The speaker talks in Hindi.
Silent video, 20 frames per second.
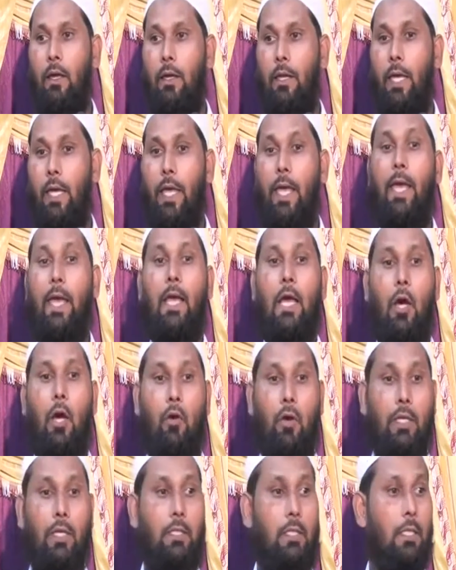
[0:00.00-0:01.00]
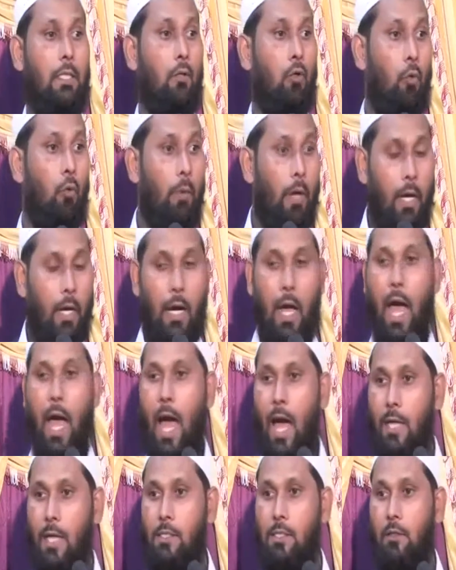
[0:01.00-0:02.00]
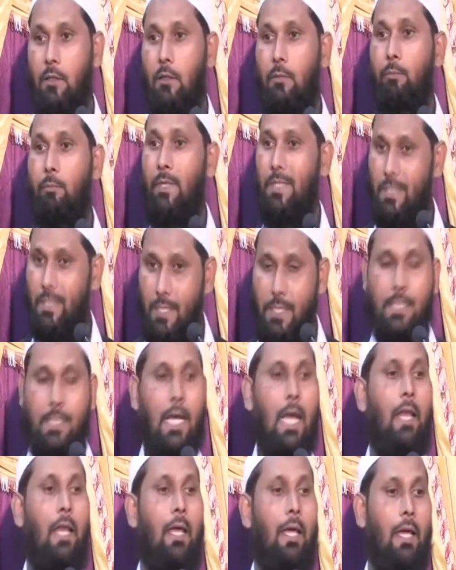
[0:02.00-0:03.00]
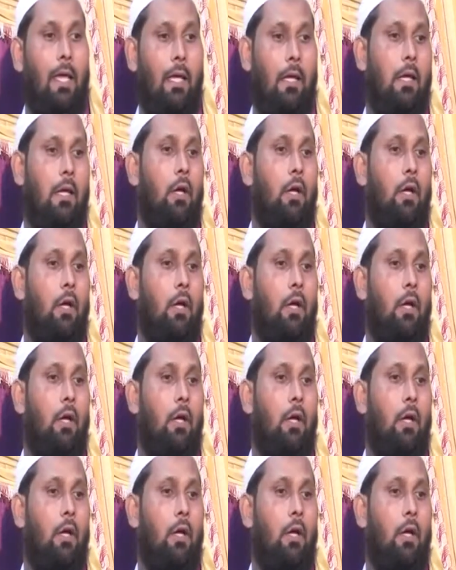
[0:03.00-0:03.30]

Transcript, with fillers: कि एक औरत की उम्र आज 25 साल है